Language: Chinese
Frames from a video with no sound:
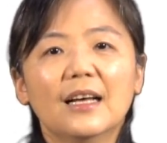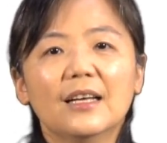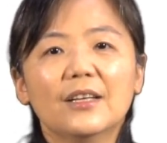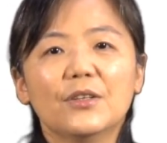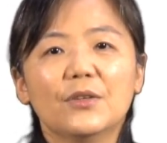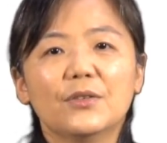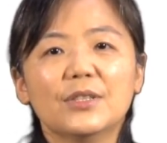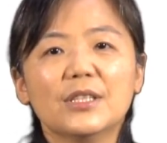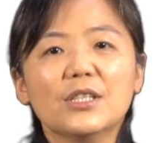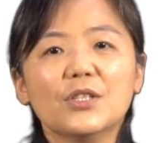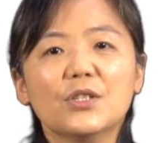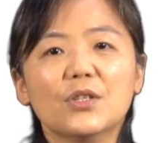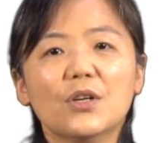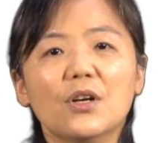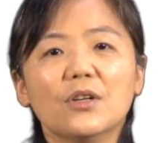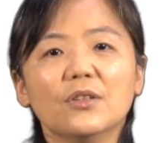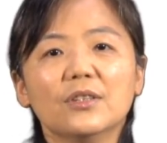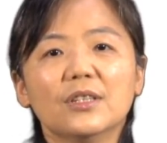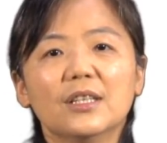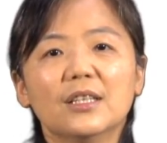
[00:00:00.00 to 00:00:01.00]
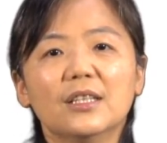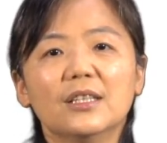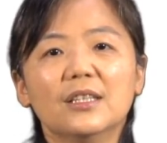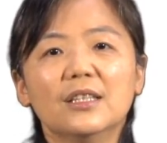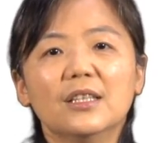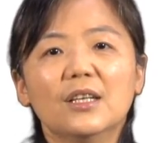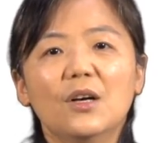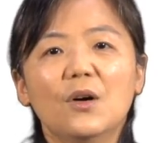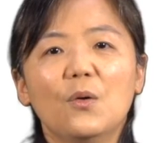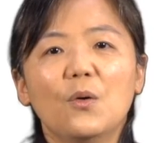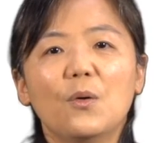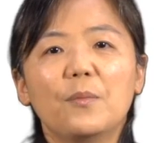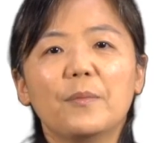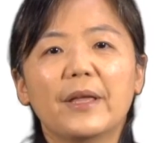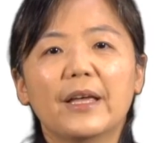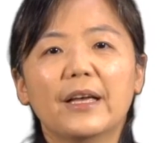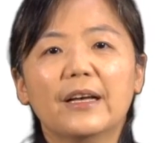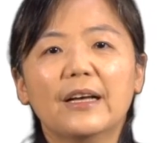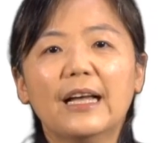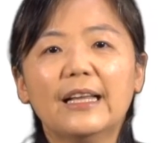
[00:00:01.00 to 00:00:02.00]
有些时候呢，我们
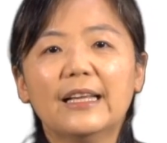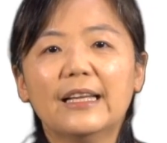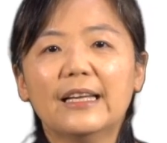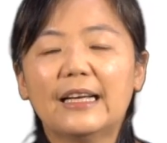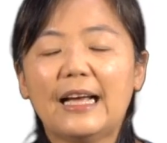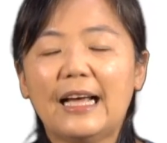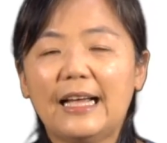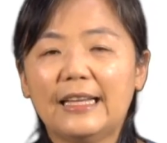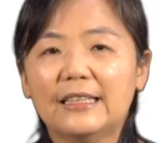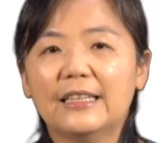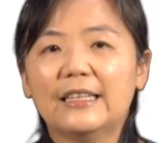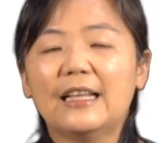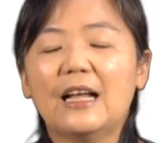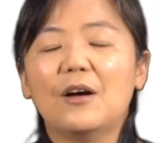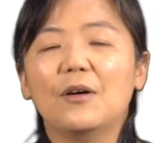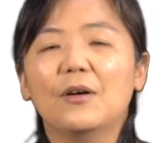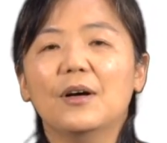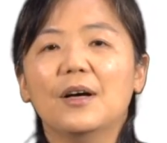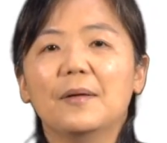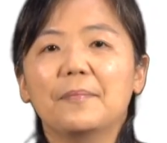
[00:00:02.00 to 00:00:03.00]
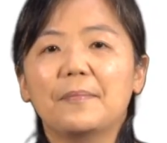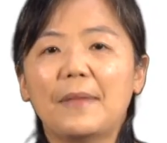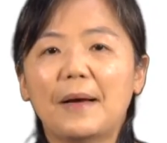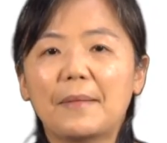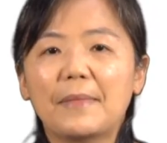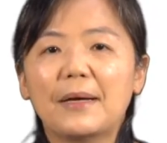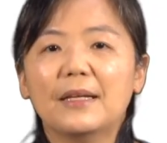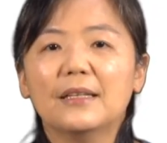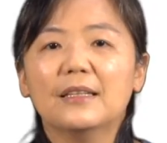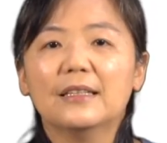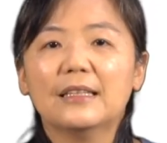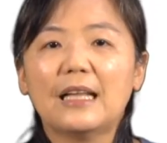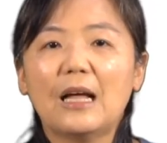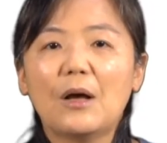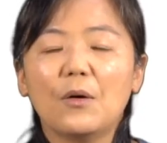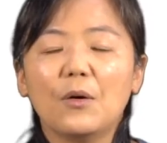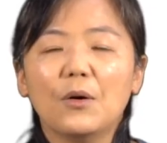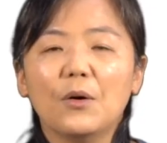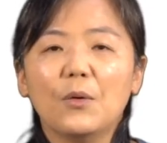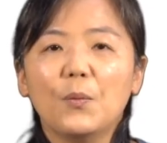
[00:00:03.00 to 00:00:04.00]
也看看得到妈妈呢，
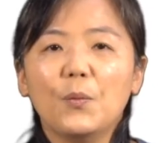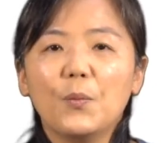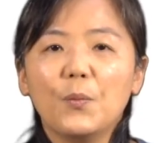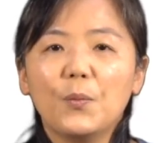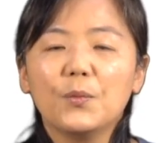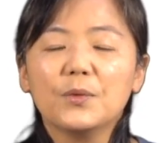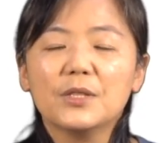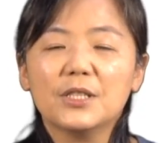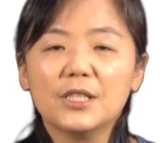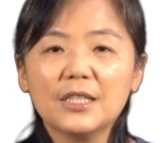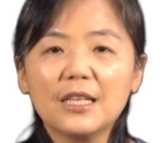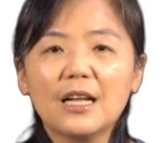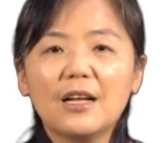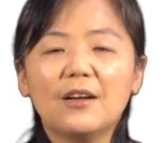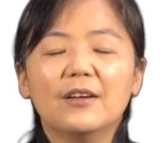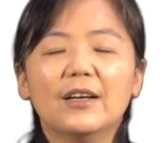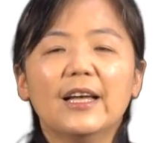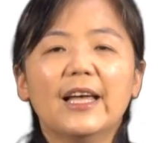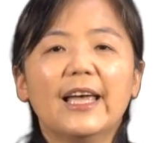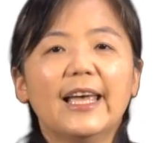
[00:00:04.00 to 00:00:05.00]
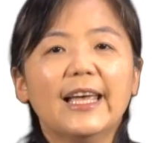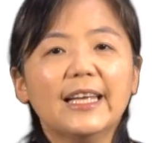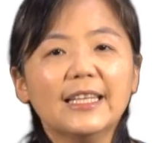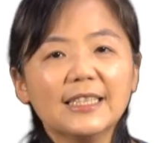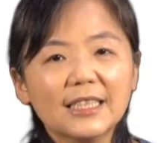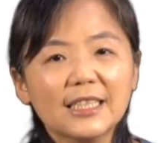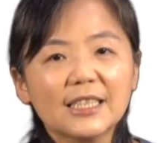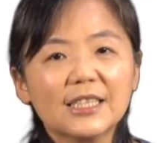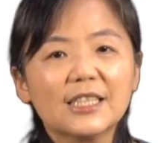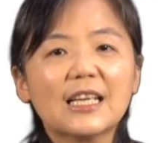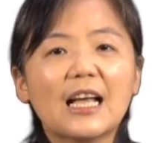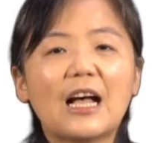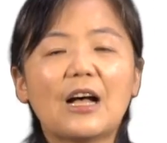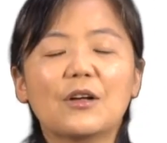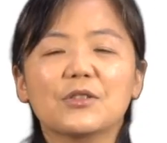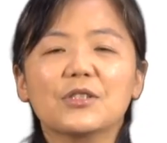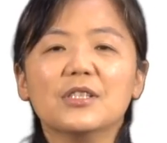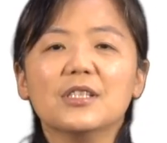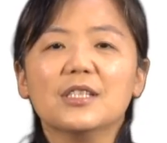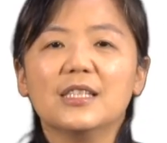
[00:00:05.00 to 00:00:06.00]
她知道，诶，这个是好
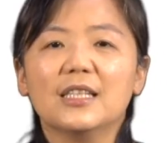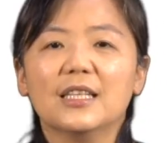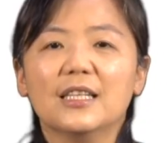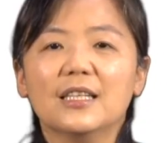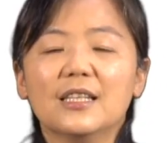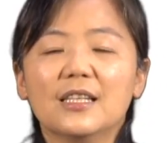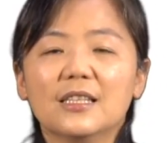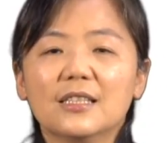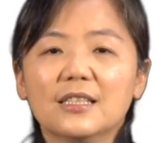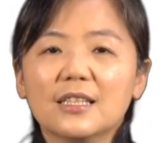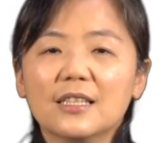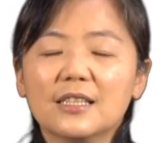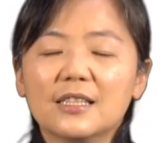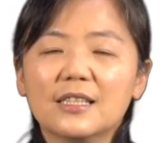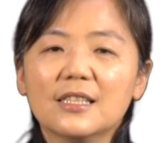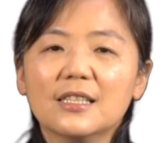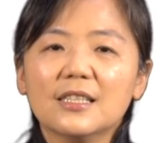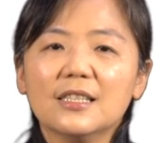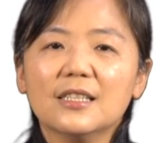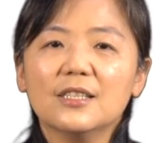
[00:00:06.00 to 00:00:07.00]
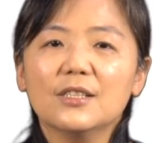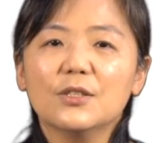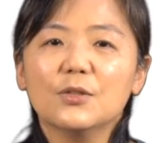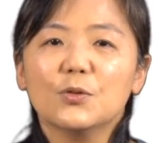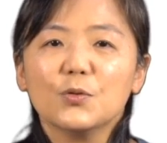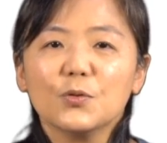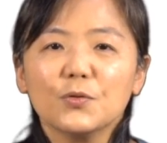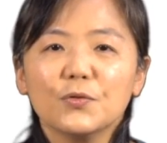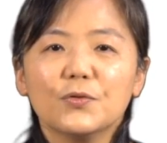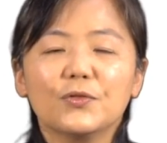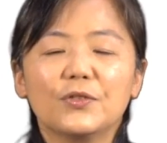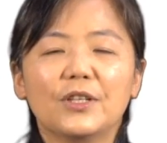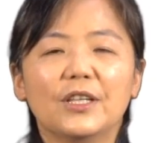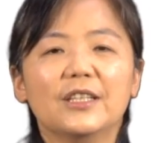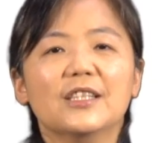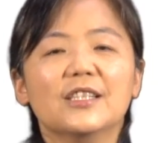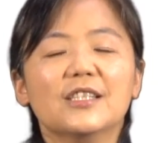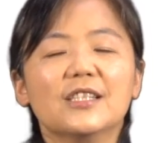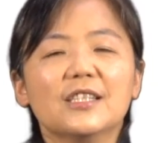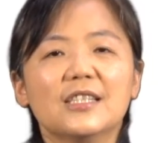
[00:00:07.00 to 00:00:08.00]
事情，这个是祝福人
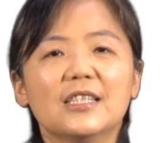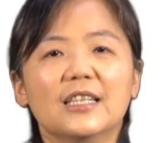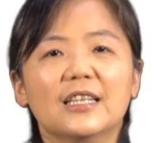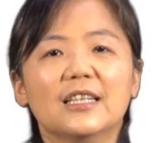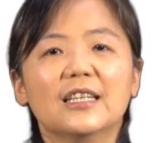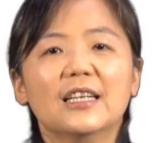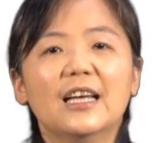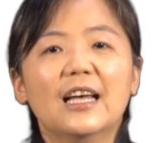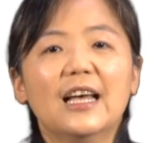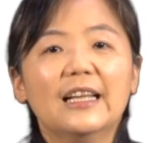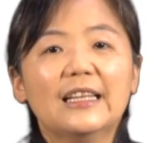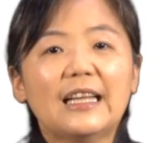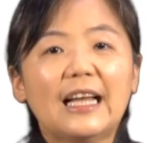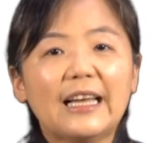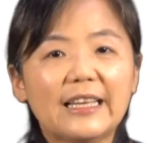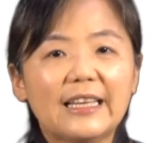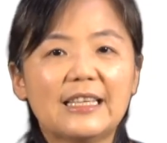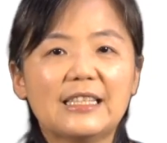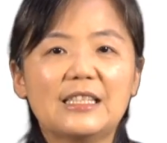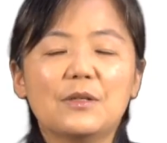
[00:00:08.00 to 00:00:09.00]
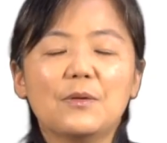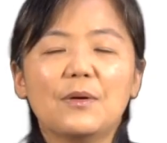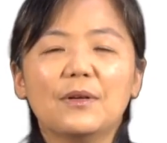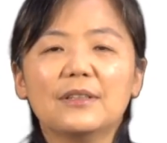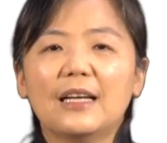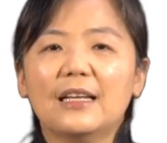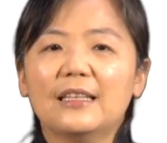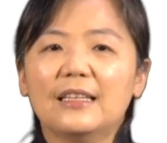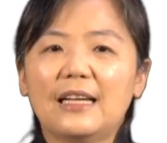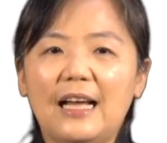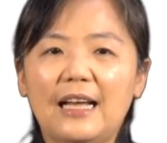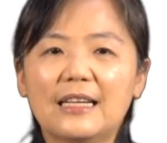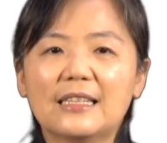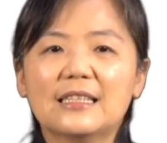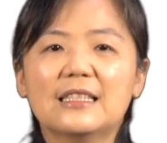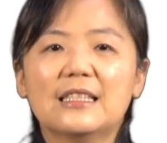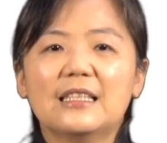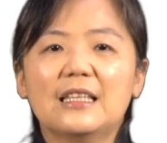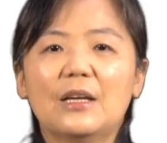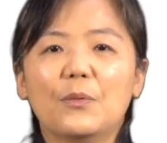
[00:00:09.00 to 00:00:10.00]
的事情，她也希望她的孩
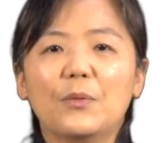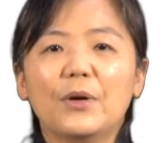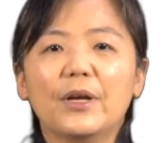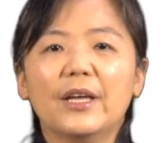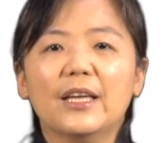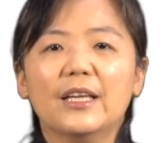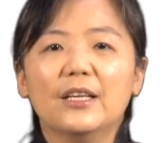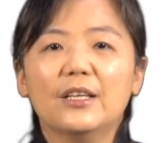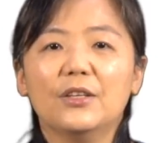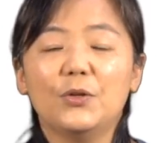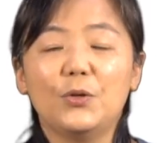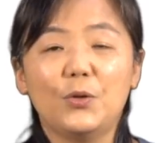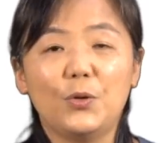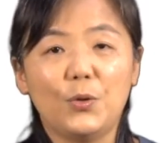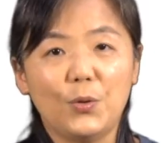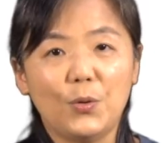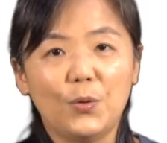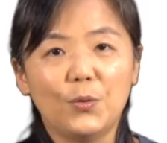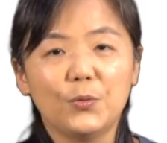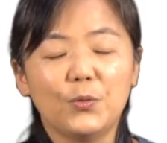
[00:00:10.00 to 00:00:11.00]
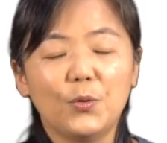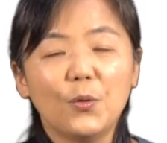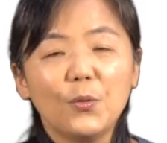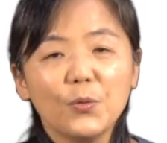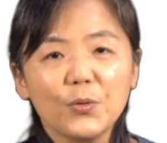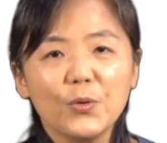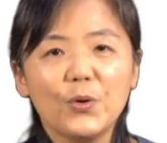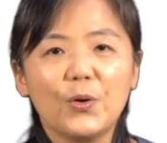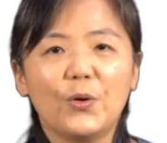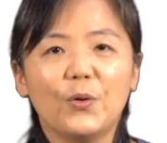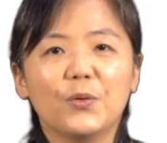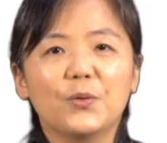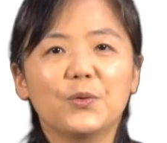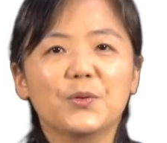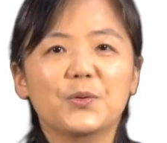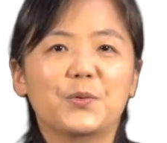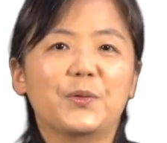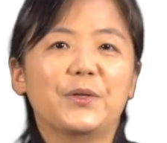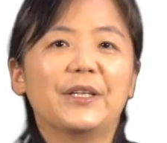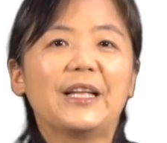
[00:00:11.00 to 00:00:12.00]
子也会有拥有，
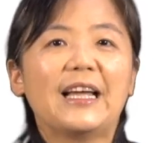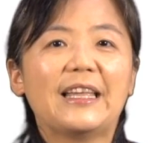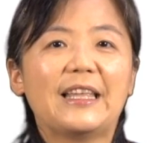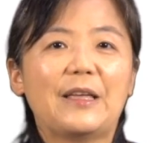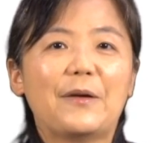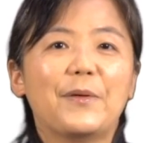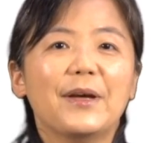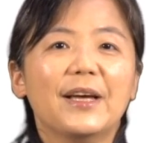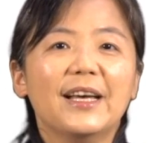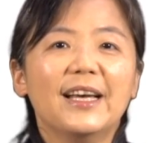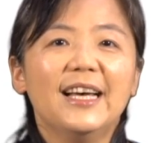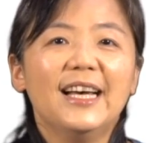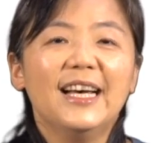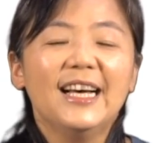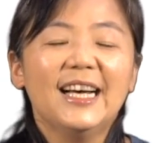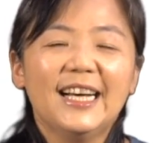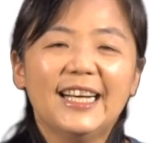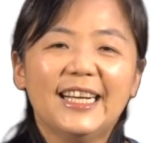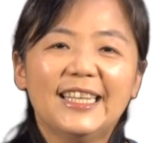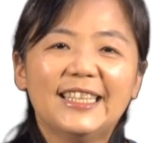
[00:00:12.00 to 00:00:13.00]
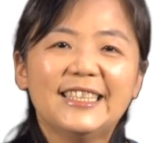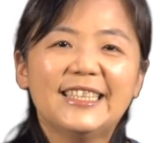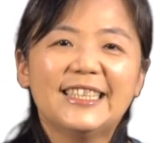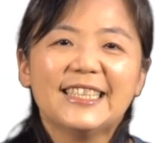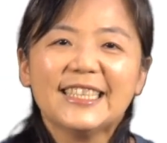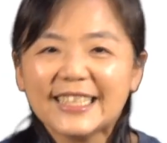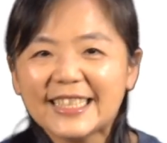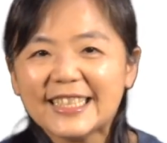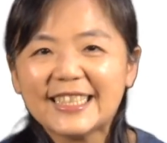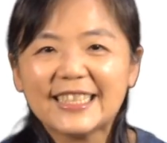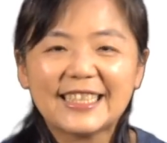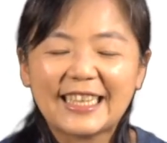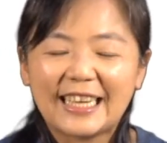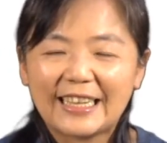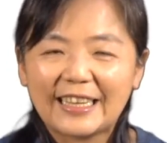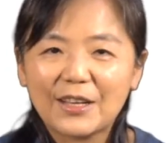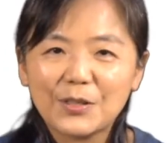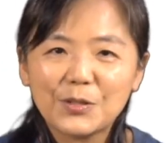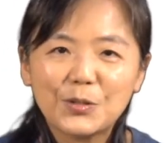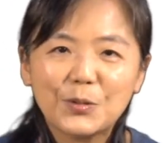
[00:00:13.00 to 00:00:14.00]
所以她也会很积极，想
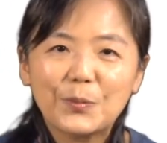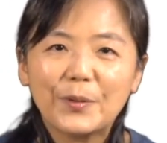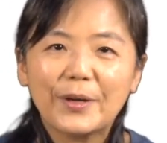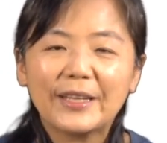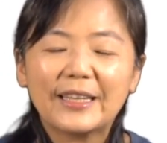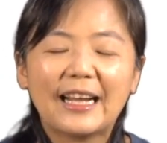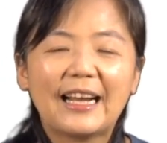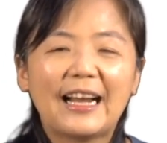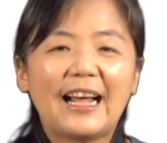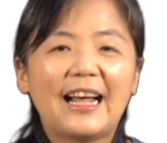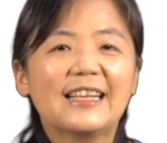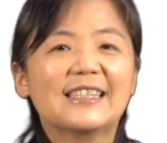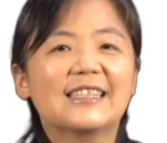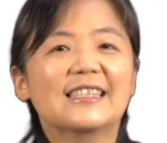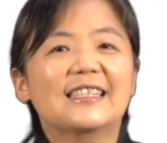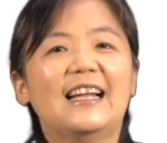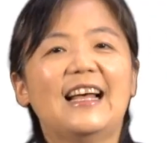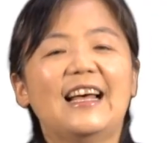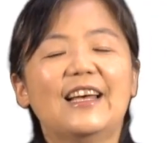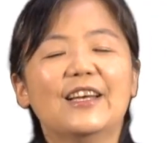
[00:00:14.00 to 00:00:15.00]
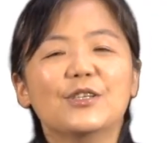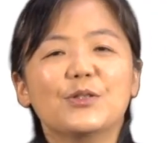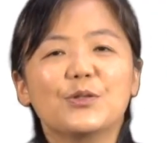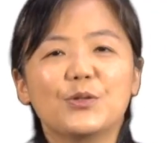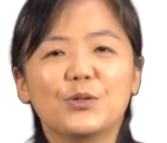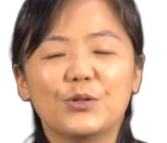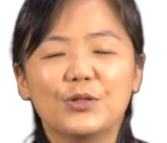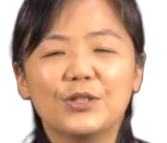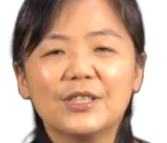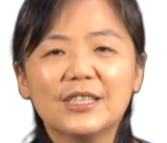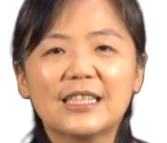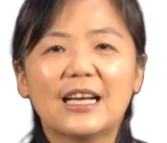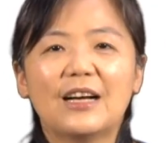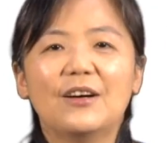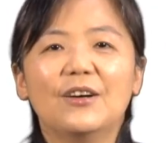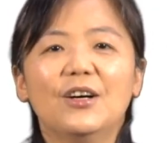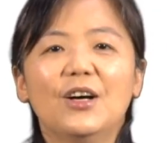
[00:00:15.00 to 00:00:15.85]
要去为她孩子来寻找，